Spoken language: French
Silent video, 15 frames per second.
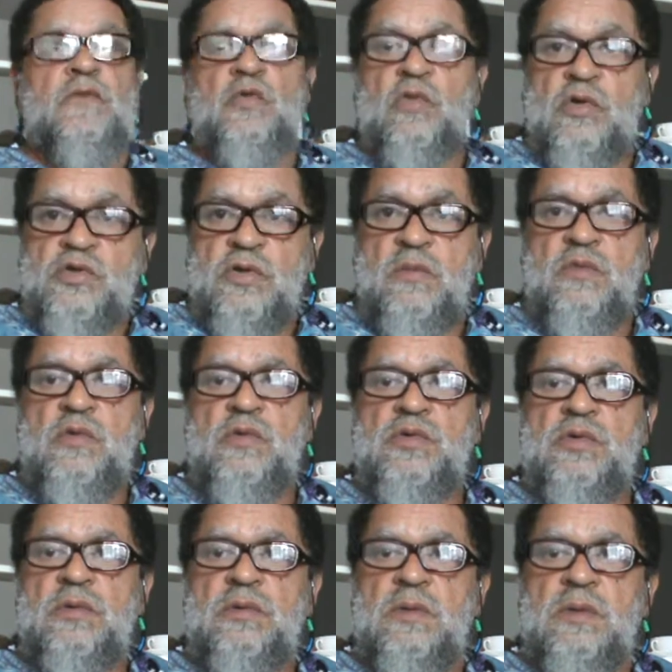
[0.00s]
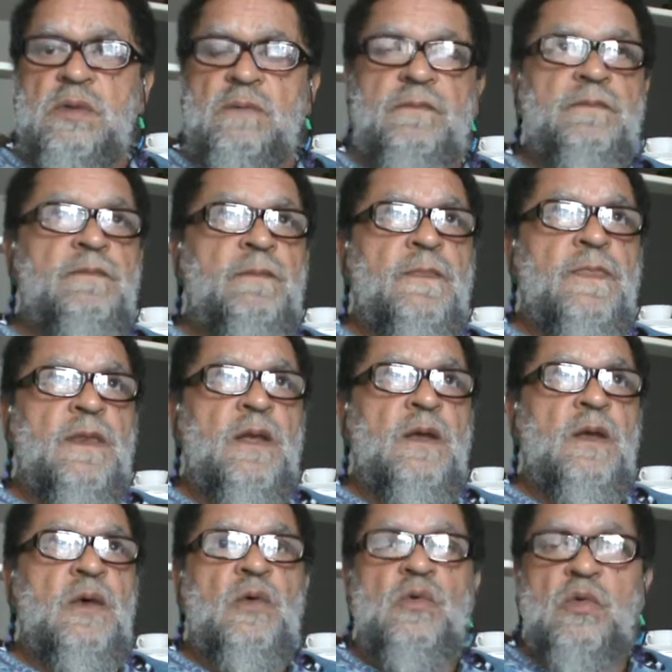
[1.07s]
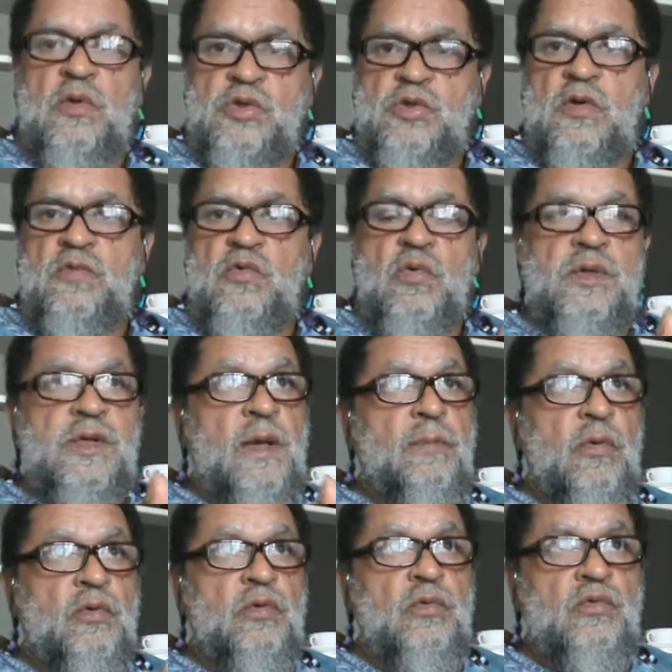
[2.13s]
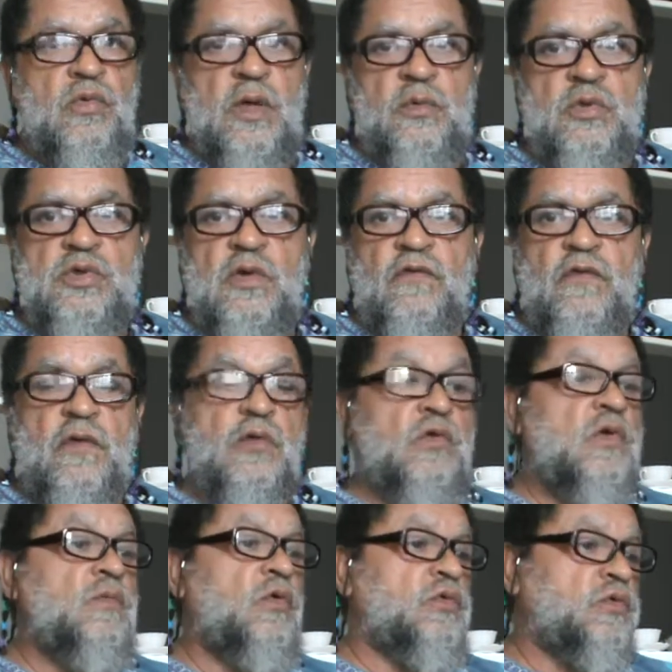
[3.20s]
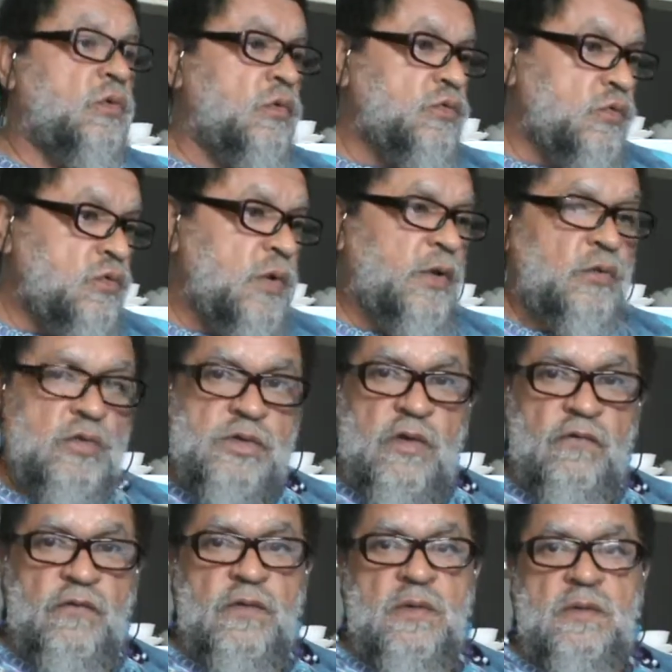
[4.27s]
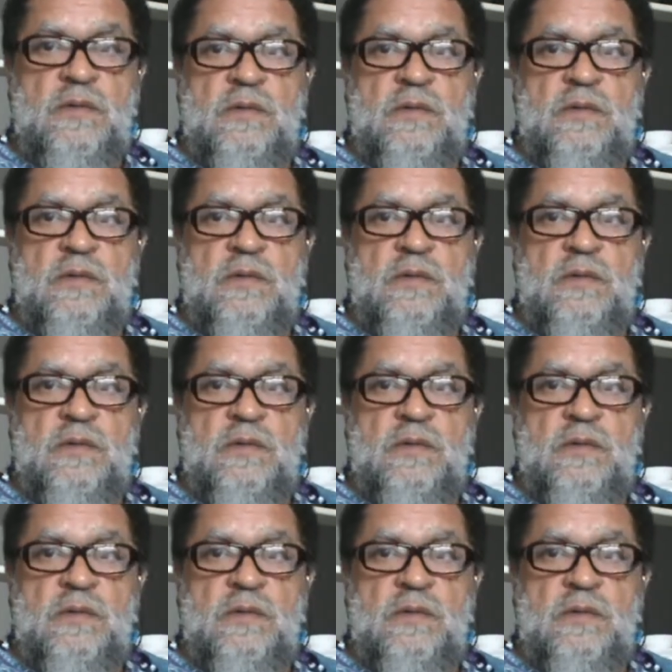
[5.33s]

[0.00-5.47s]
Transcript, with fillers: Où en sommes-nous aujourd'hui Où en sommes-nous Qu'apprenons-nous à nos enfants Que montrons-nous à nos enfants